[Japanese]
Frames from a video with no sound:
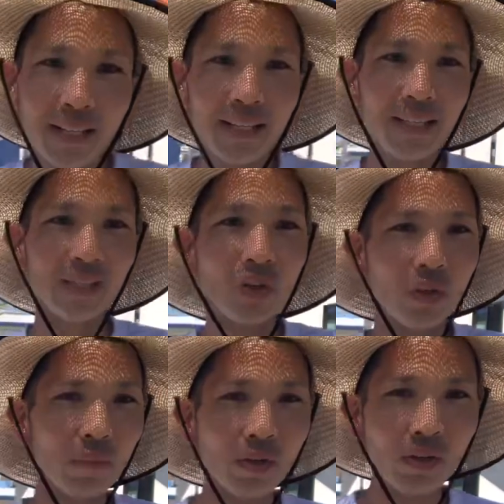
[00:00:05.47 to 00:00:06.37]
い
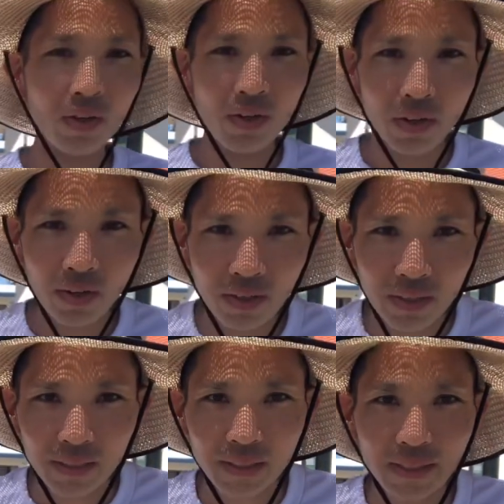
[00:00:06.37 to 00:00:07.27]
どうも
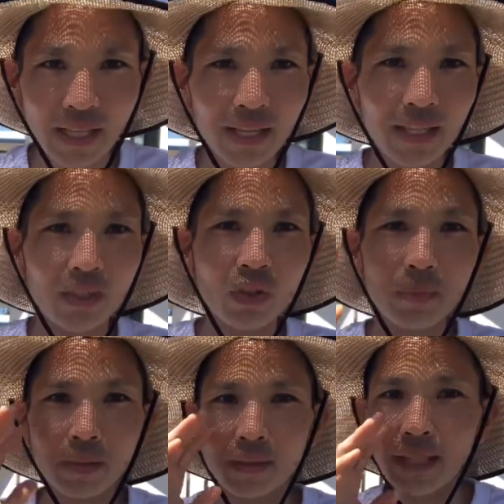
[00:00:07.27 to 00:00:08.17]
坂の
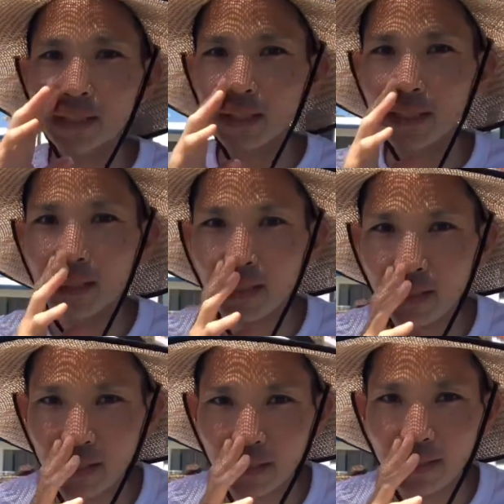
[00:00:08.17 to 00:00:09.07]
るです
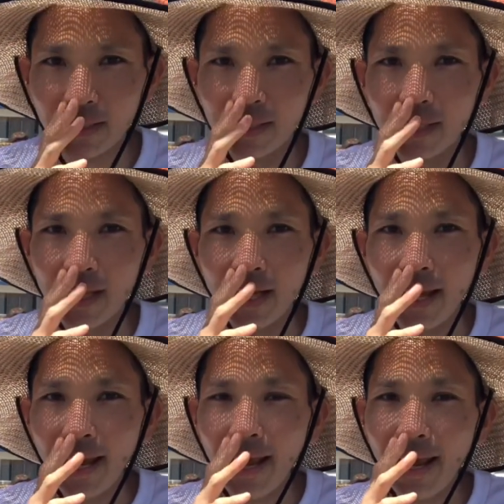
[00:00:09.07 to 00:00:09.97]

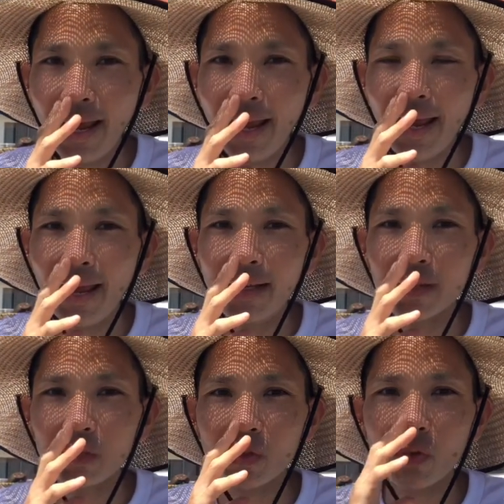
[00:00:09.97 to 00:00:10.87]
えー、
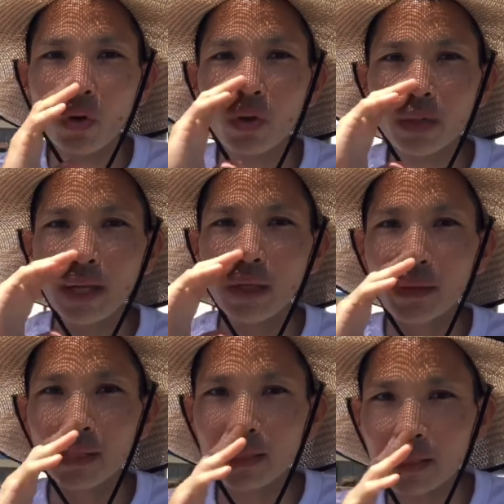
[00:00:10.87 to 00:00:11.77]
今回
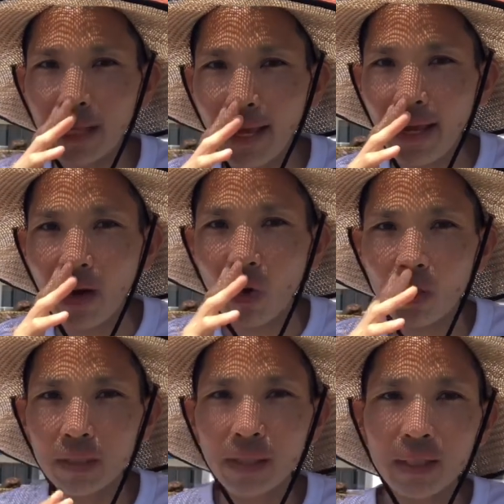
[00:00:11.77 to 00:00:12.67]
はですね
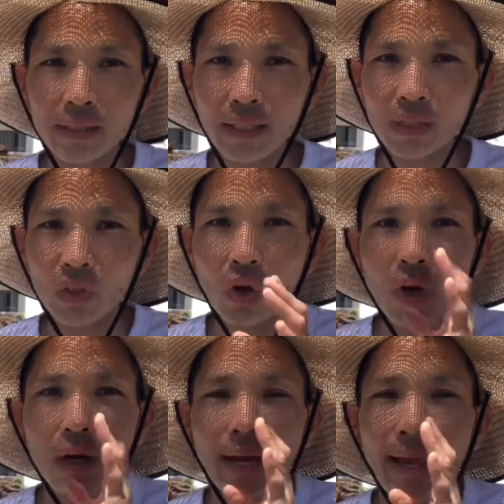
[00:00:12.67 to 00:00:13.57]
沖縄県の、
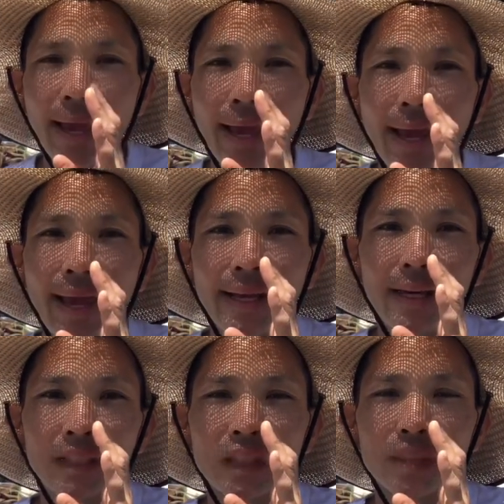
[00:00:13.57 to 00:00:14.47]
えー、八
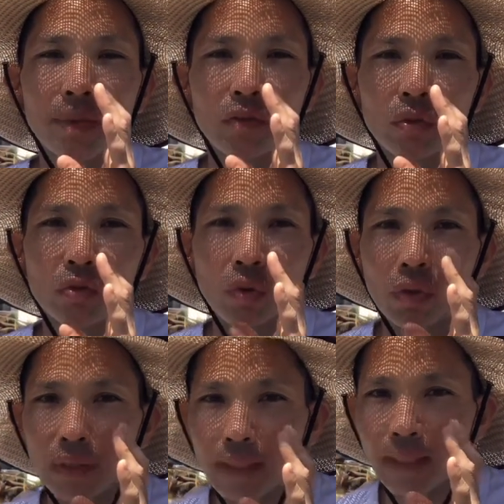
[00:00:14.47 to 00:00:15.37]
ヶ地島というとこ
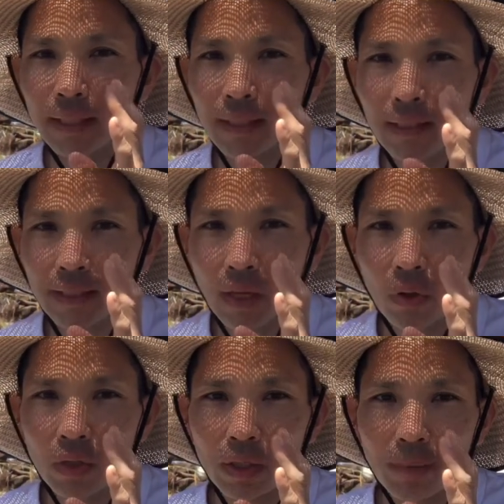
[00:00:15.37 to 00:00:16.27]
ろに来て
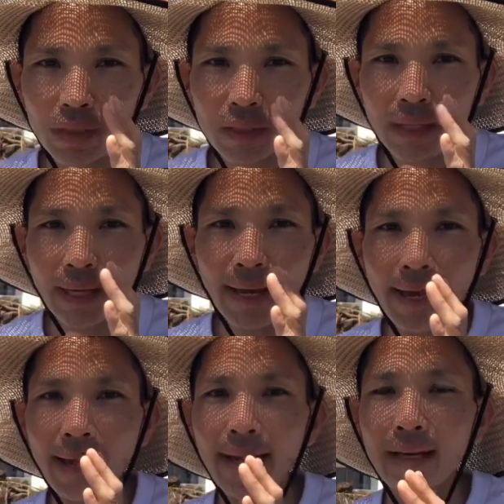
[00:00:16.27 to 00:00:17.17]
おります、
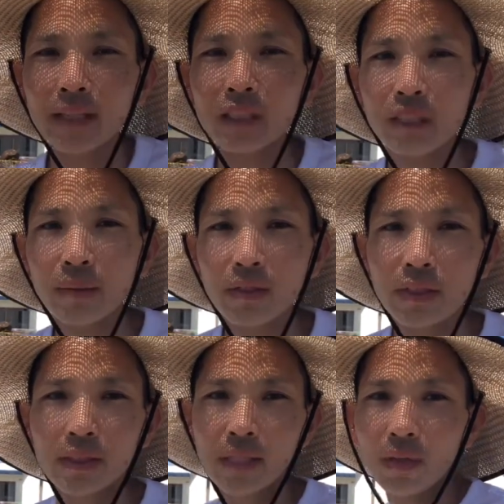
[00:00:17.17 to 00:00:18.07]
えー、八ヶ地島の
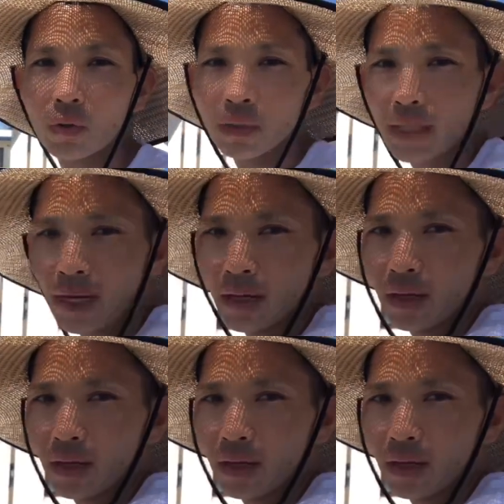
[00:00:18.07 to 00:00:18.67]
ですねこちら